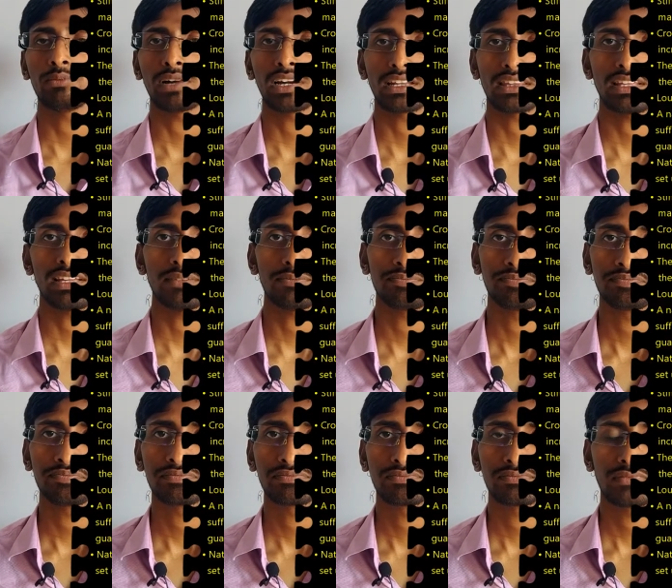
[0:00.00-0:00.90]
गोली मार दिया
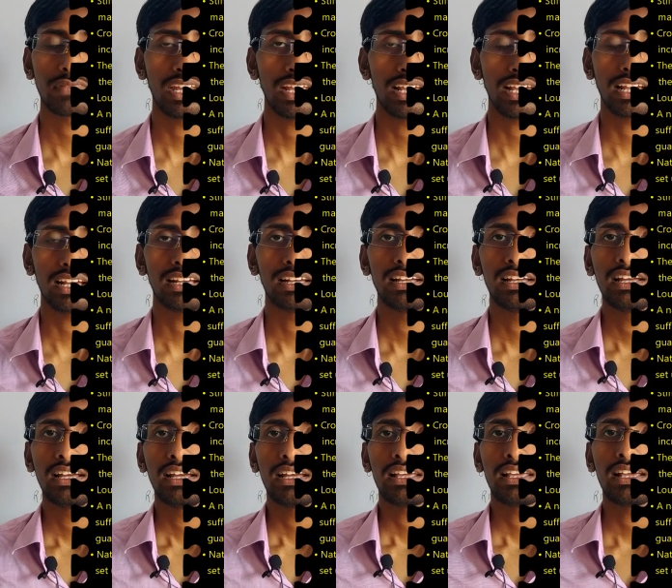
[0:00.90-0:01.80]
ठीक है
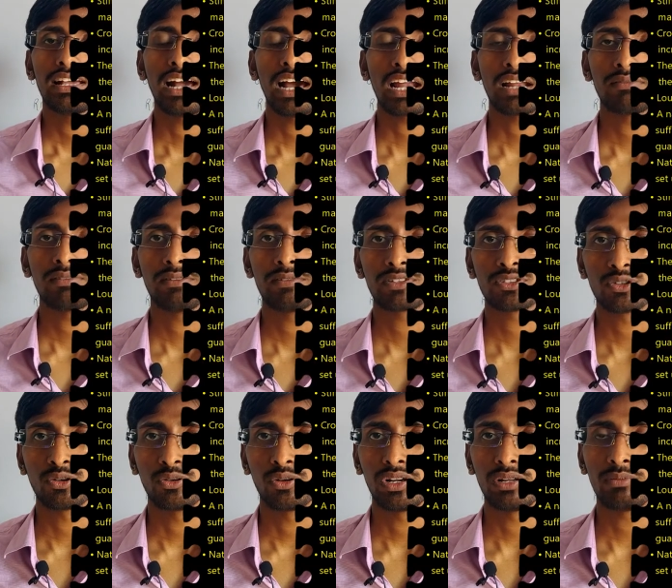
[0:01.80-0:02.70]
ग्यारह
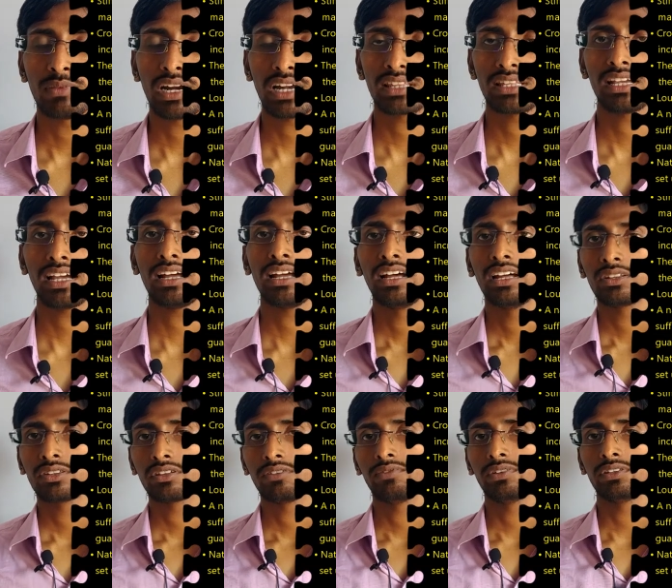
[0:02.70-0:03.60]
वीवर्स को गोली मार दिया
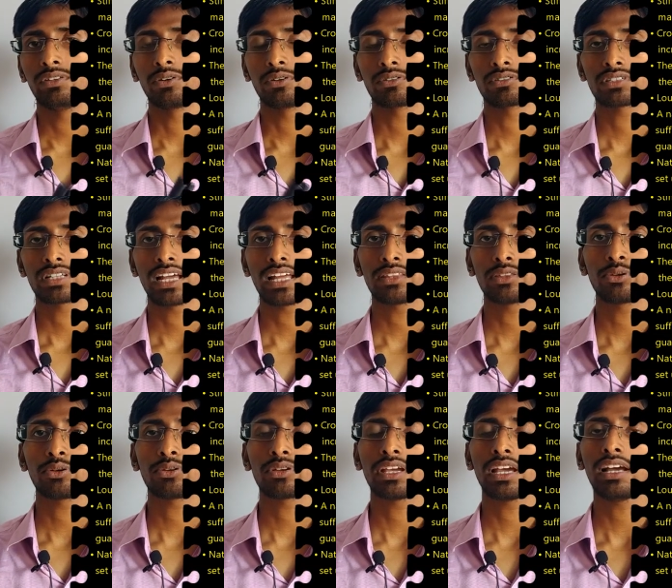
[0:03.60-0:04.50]
तो विद्रोह
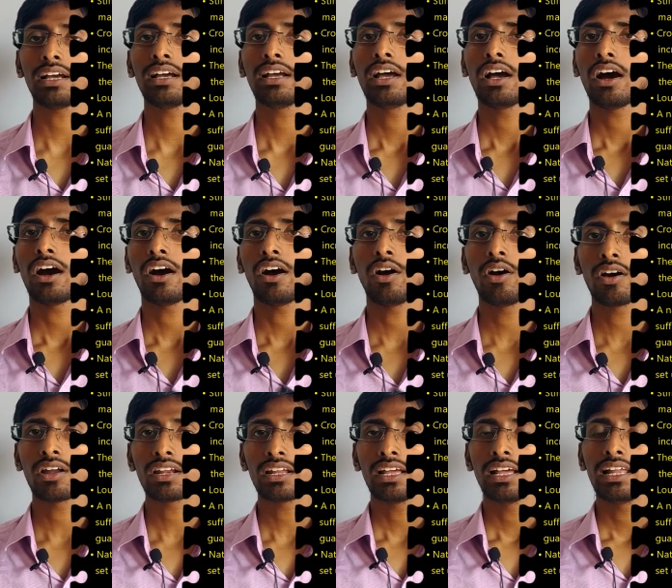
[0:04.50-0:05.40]
शांत हो गया
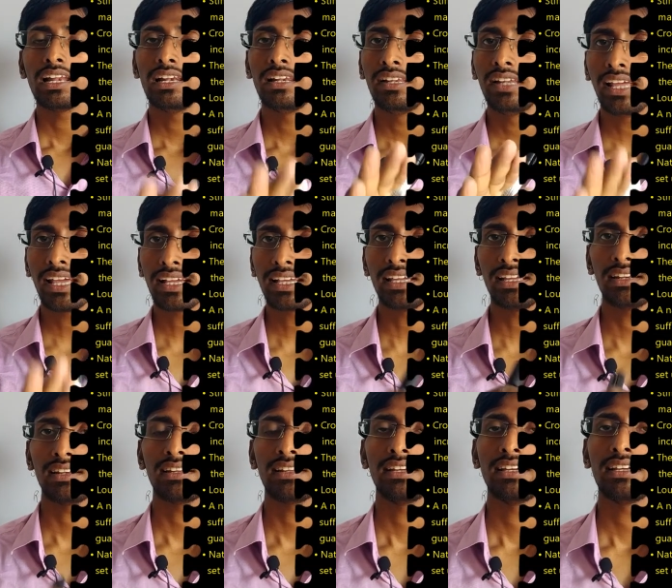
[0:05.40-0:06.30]
और
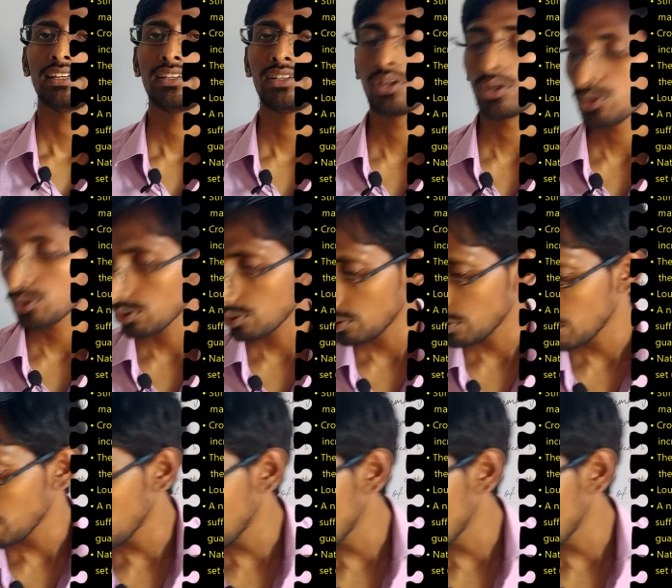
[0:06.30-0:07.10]
लेकिन ये जो